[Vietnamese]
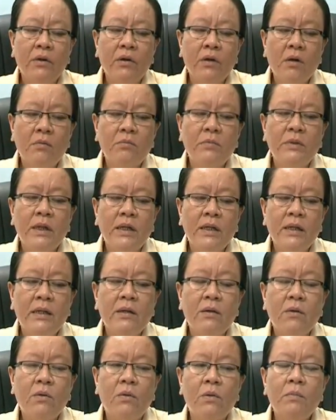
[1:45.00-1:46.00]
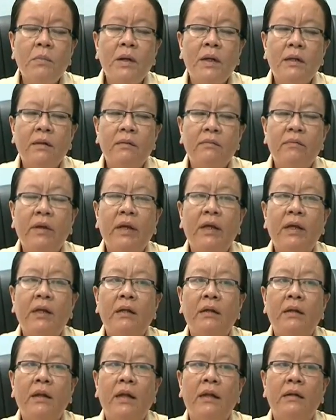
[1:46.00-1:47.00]
cho công ty của mình
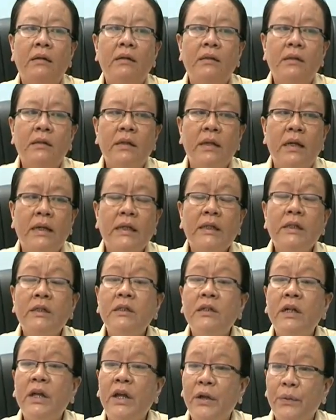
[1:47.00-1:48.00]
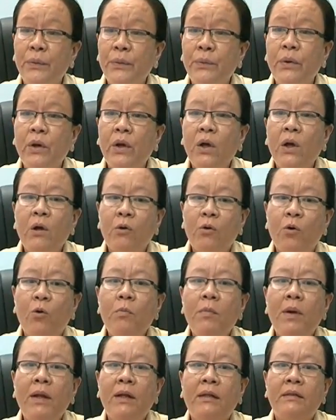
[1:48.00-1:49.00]
về là về cái thương hiệu của
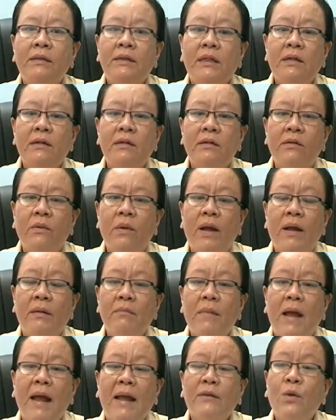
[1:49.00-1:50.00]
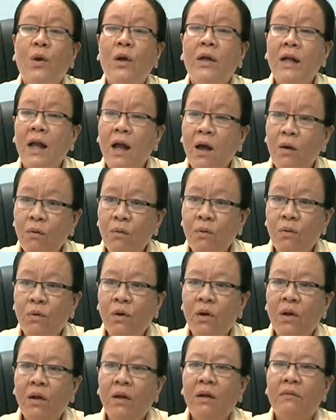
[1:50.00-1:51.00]
mình sẽ được quảng bá toàn cầu
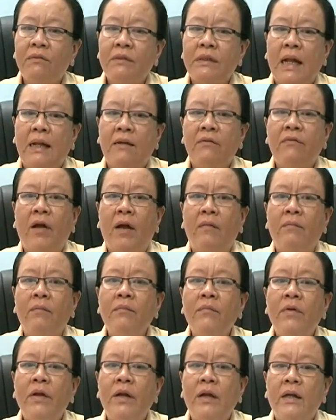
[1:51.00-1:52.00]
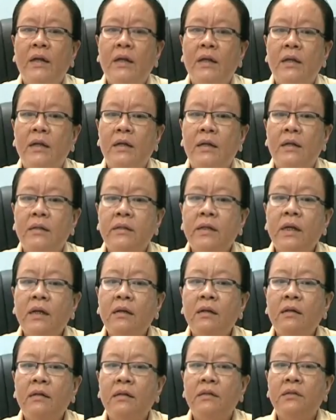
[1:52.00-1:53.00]
sản phẩm về
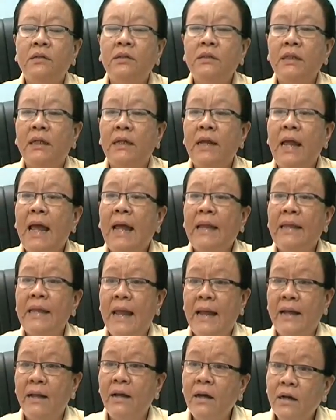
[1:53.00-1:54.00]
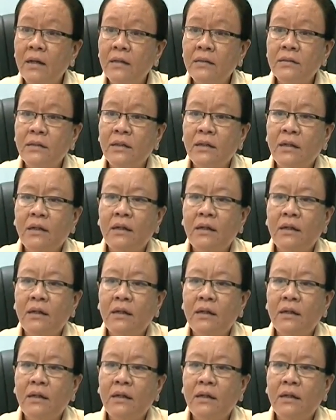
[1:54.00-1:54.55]
chất lượng nó sẽ đa dạng hơn